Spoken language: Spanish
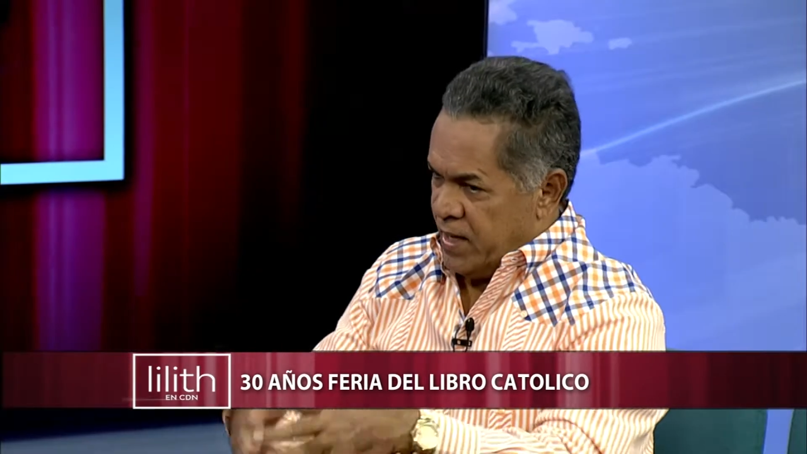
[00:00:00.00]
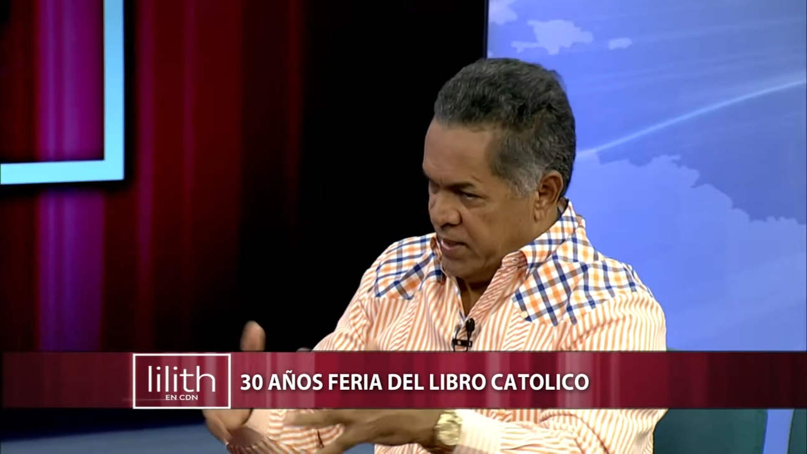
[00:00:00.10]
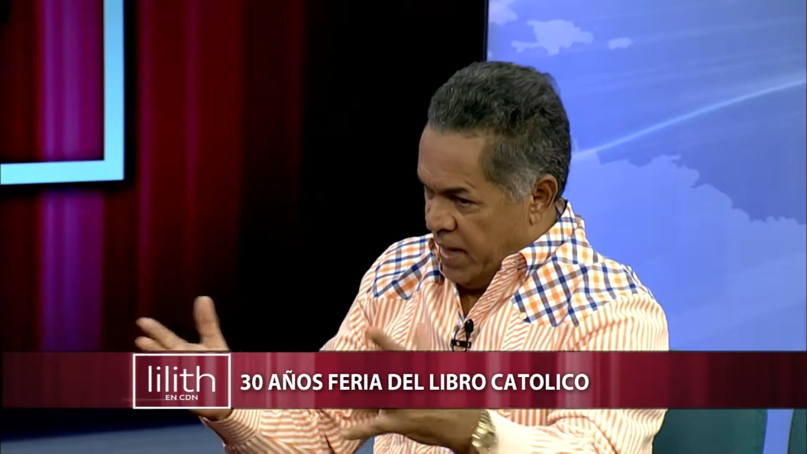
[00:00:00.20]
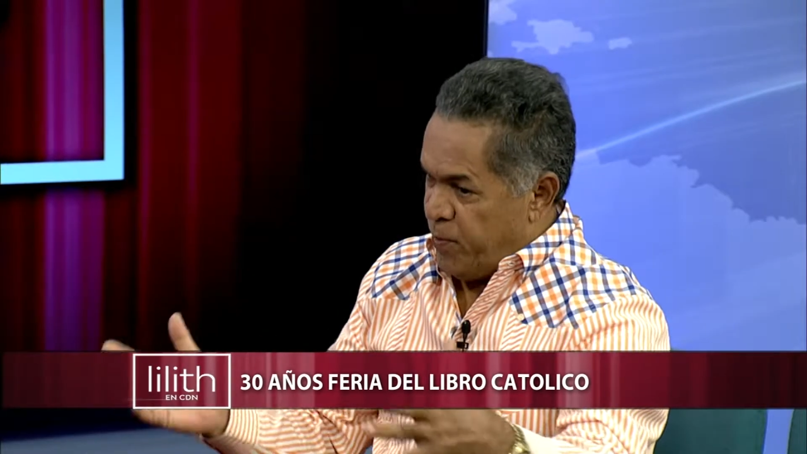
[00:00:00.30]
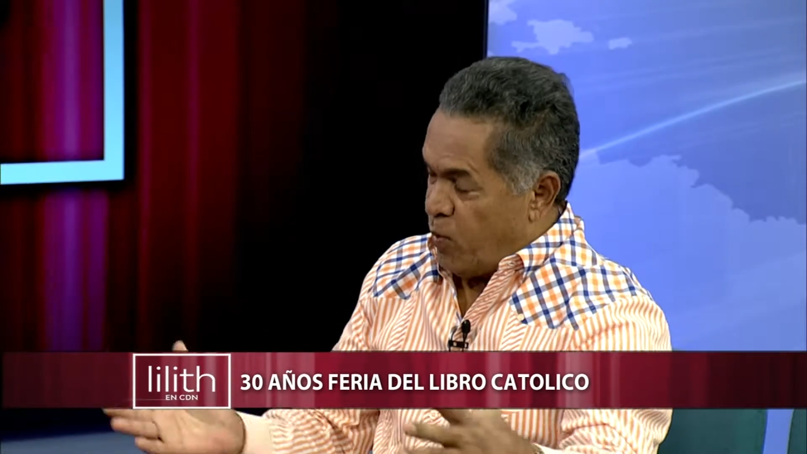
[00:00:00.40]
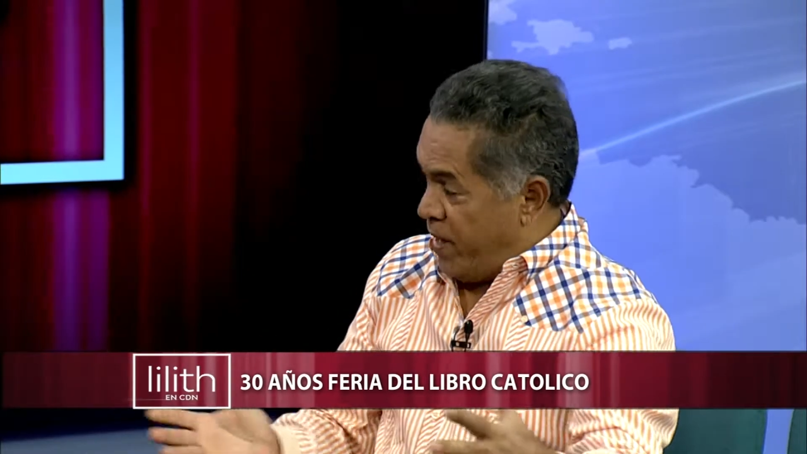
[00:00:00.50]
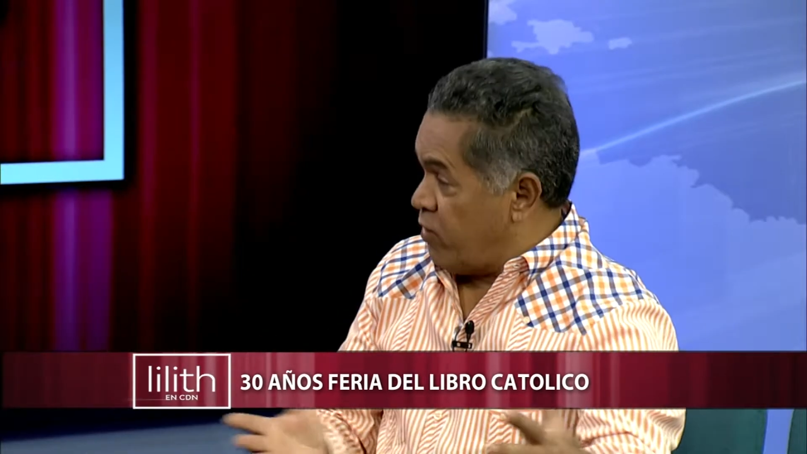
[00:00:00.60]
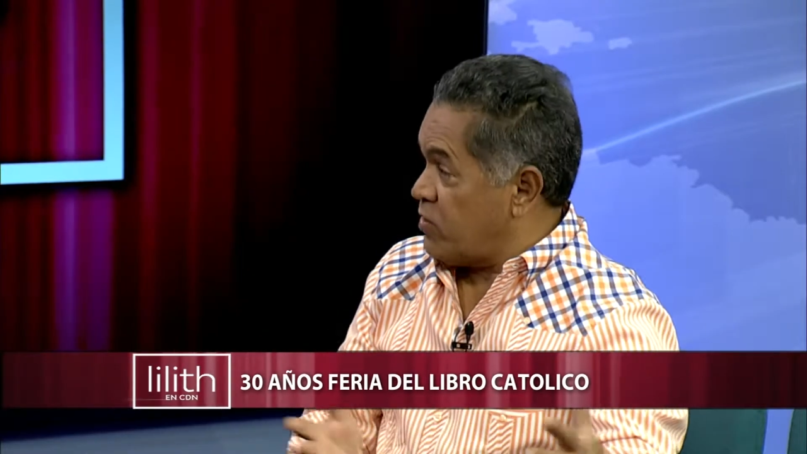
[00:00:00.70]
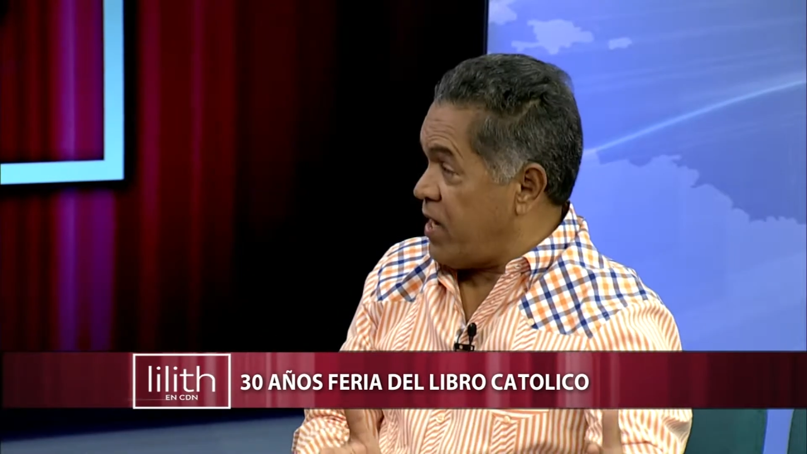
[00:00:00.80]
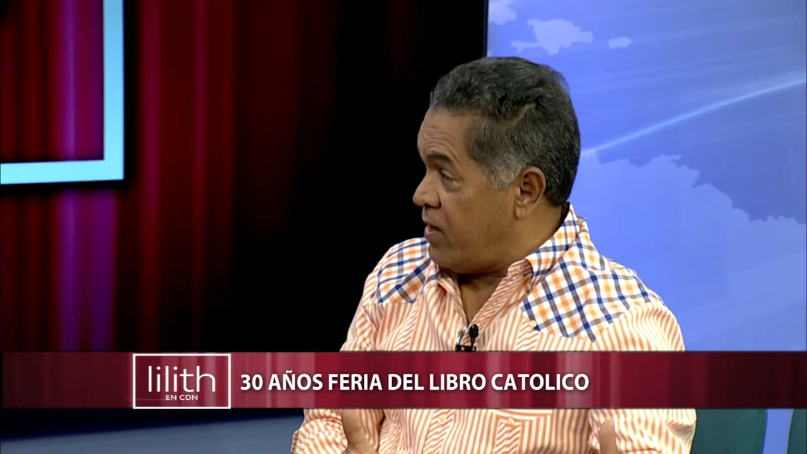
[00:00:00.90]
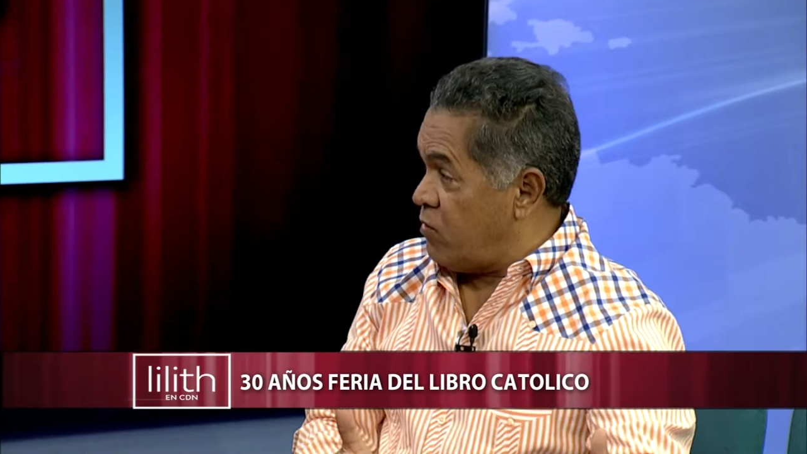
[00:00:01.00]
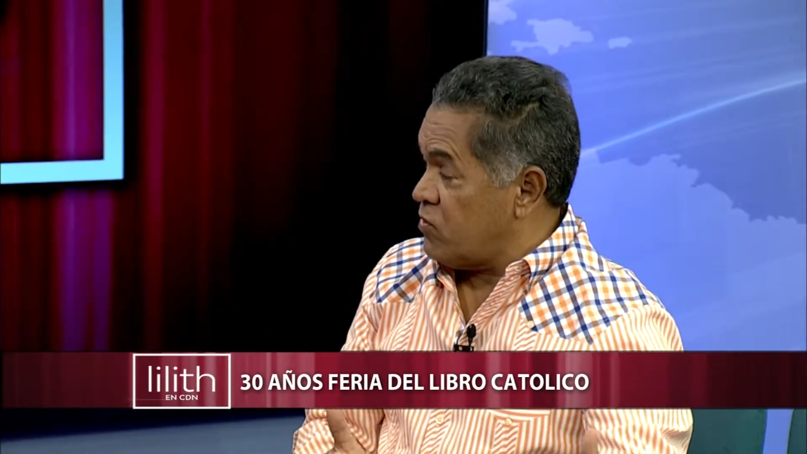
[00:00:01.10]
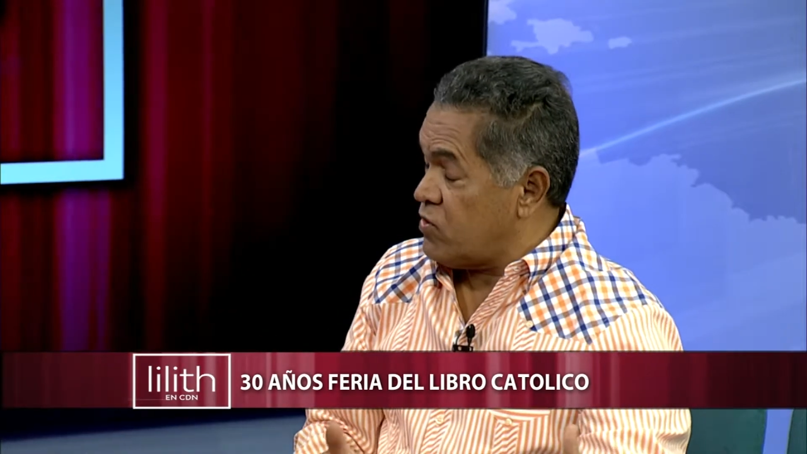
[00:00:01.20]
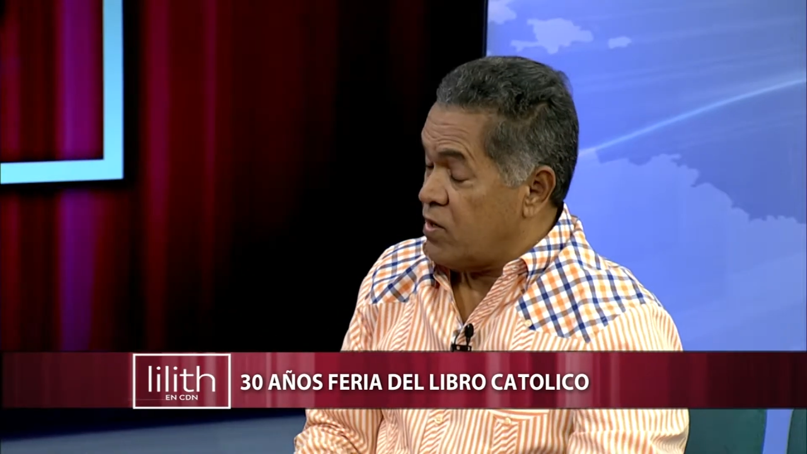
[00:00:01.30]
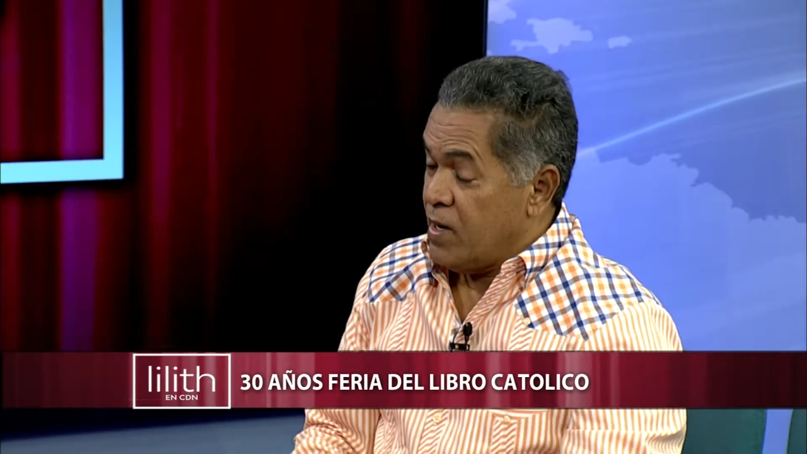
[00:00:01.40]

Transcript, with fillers: ya por varios años,